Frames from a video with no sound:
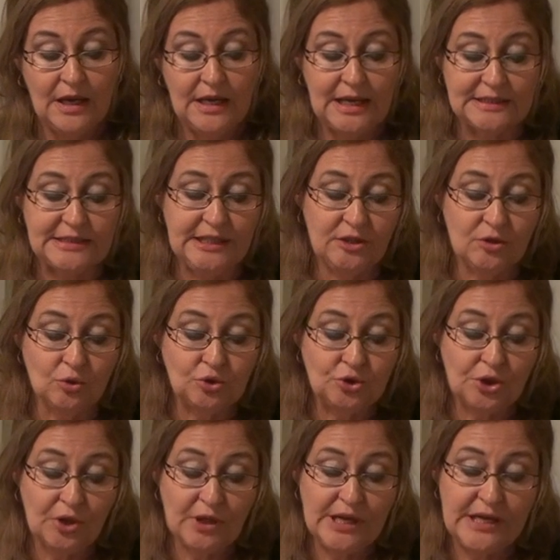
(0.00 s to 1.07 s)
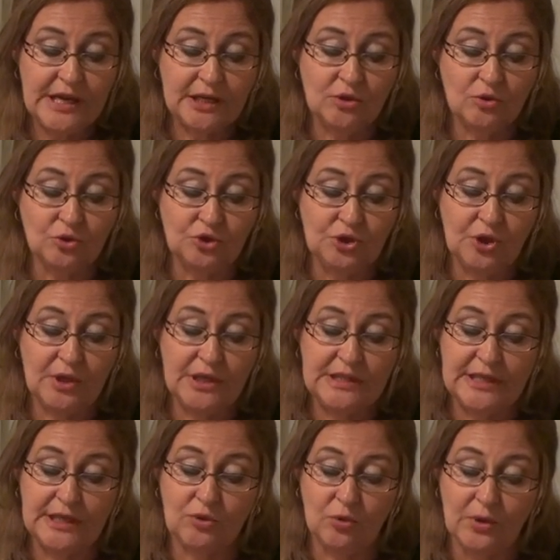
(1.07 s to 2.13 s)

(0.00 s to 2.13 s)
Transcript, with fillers: Las inclusiones y exclusiones de